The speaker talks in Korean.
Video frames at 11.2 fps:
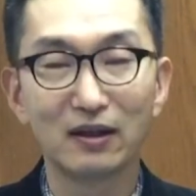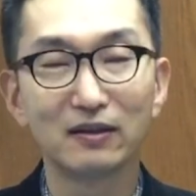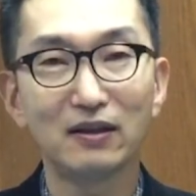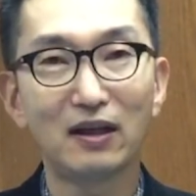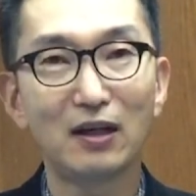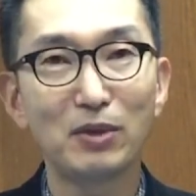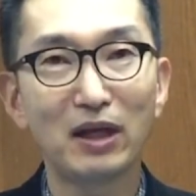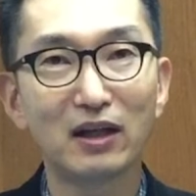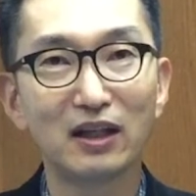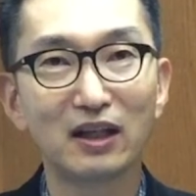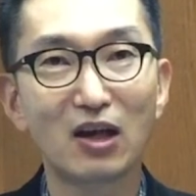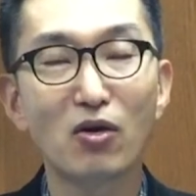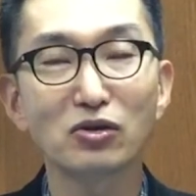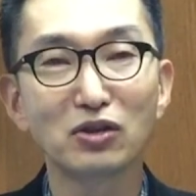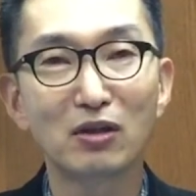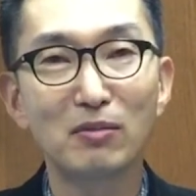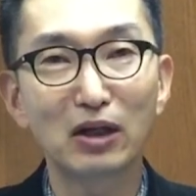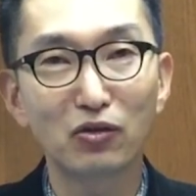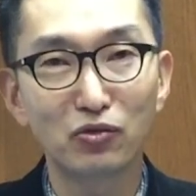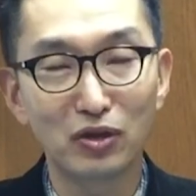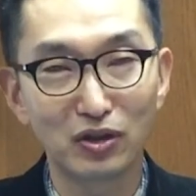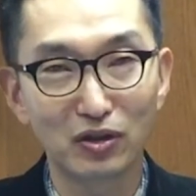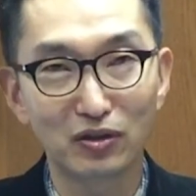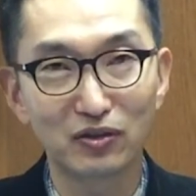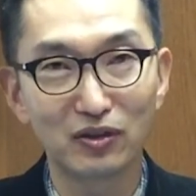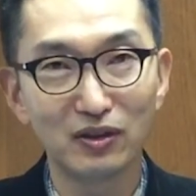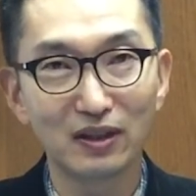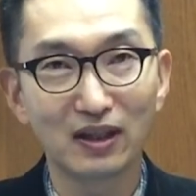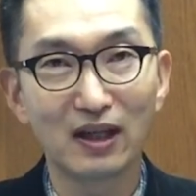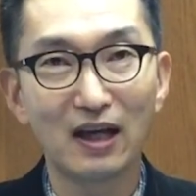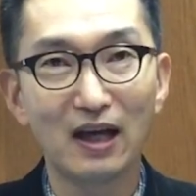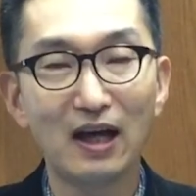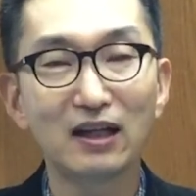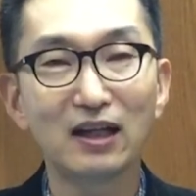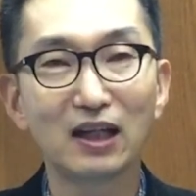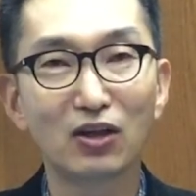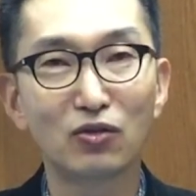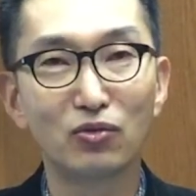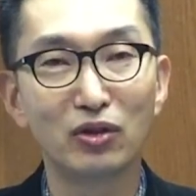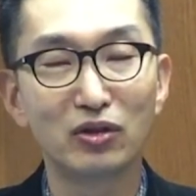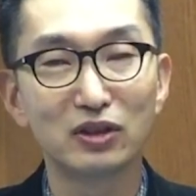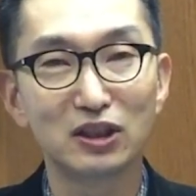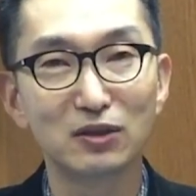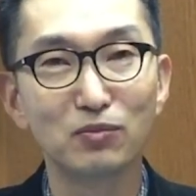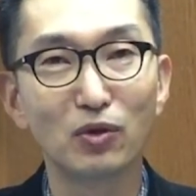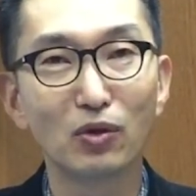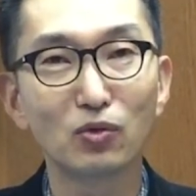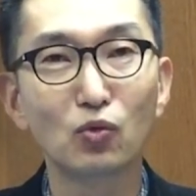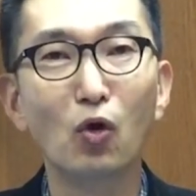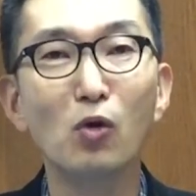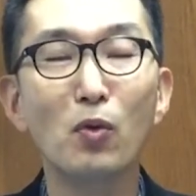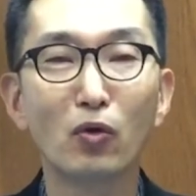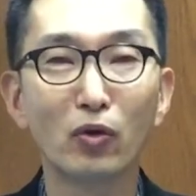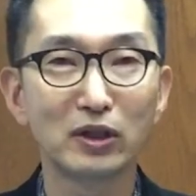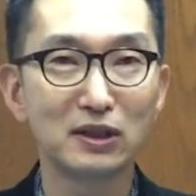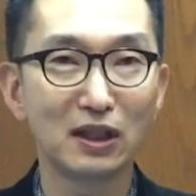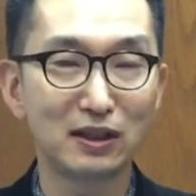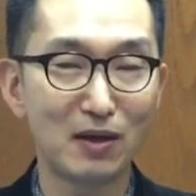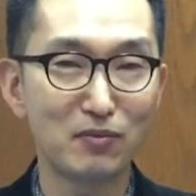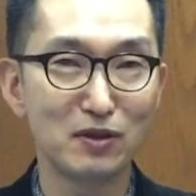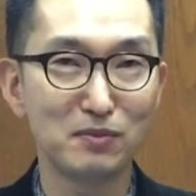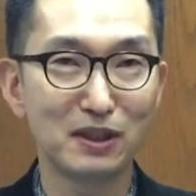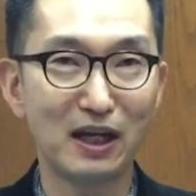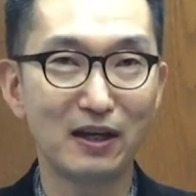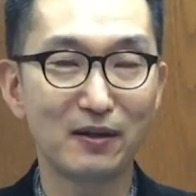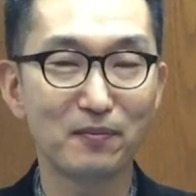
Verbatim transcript: 사람이 하나님께 걱정을 맡길 수 있는 것은 하나님께서 우리를 지금도 돌보고 계시기 때문입니다.